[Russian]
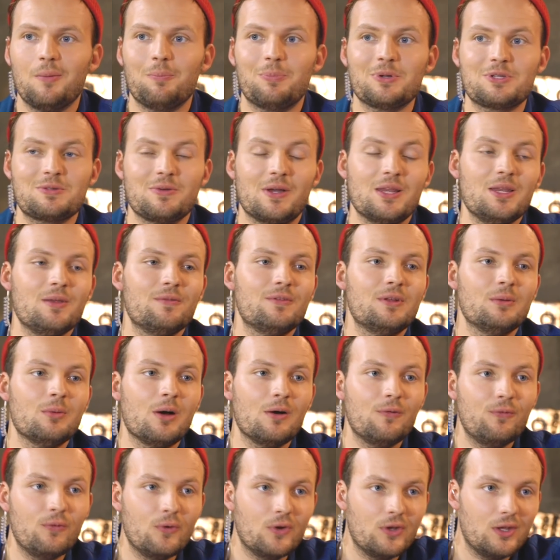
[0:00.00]
позвонить в
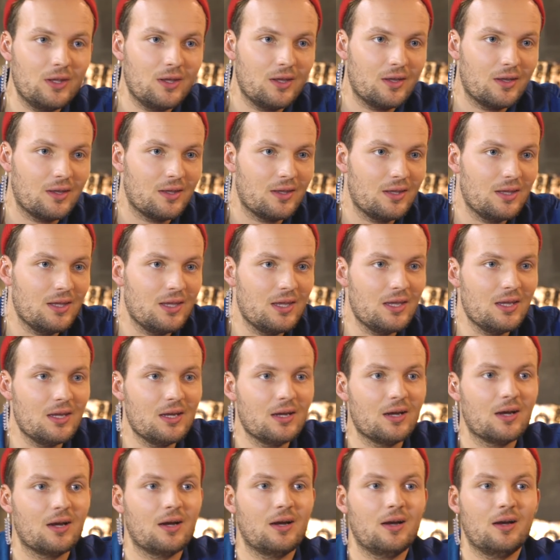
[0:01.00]
домофоны
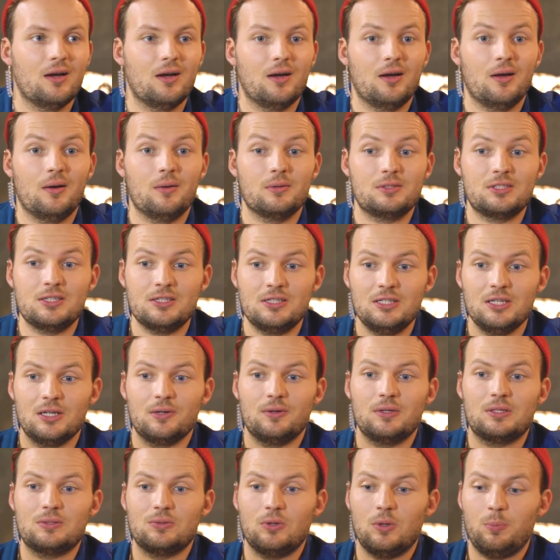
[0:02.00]
и э,
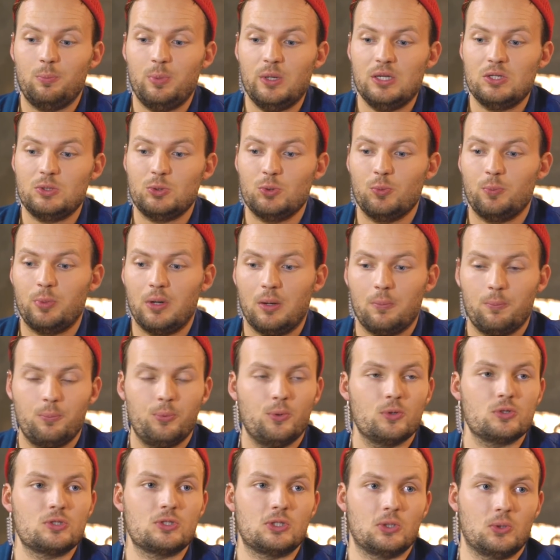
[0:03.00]
цитируй свою песню прям
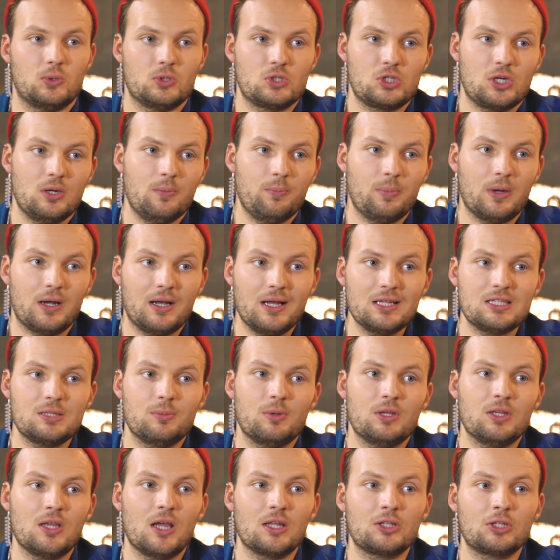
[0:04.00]
по строчкам, пока
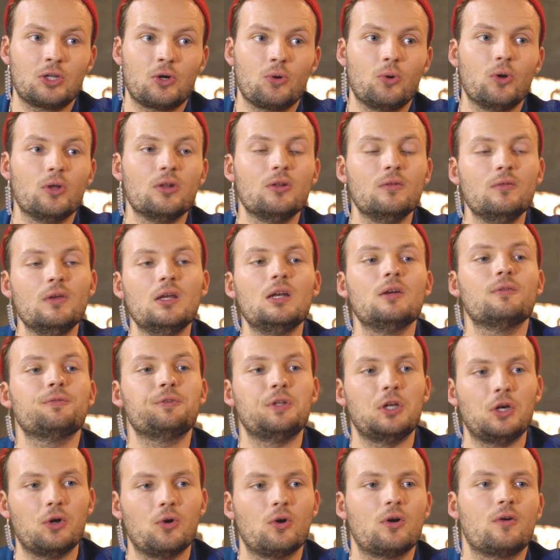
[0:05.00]
тебе не откроют двери в
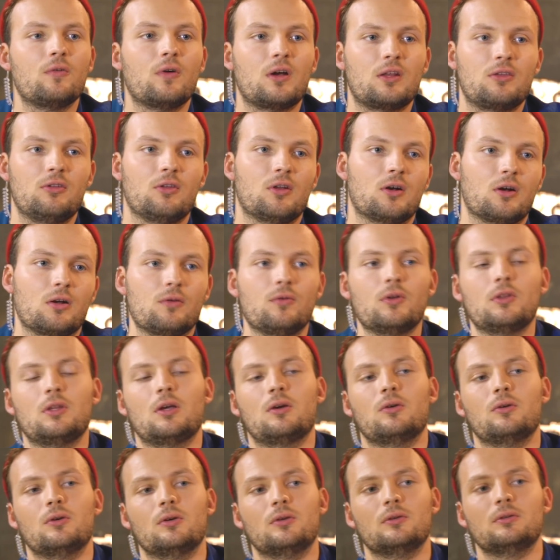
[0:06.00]
трех квартирах. Вот
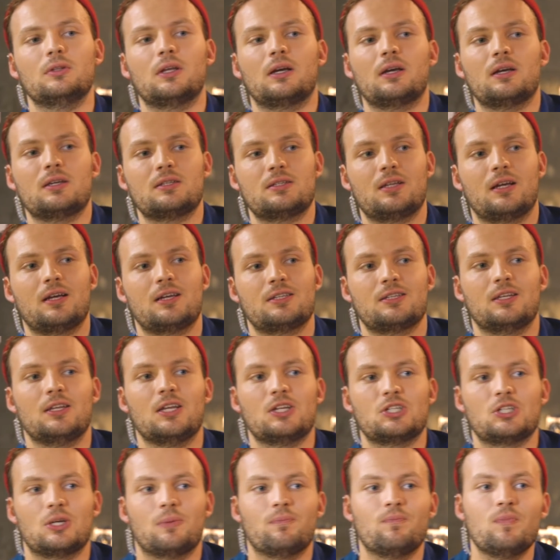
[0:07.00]
такой, такая, такая
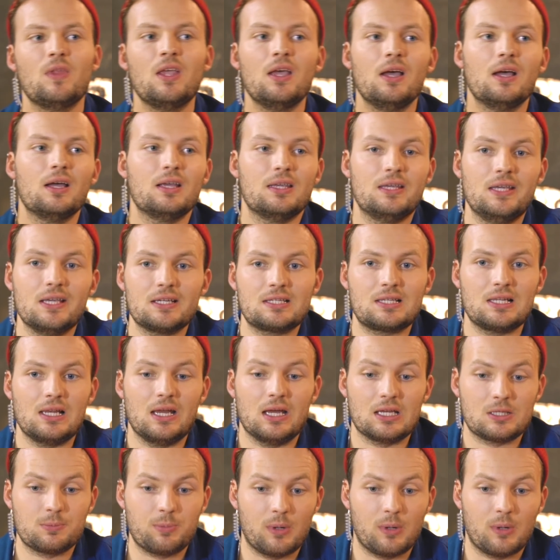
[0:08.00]
задача. Если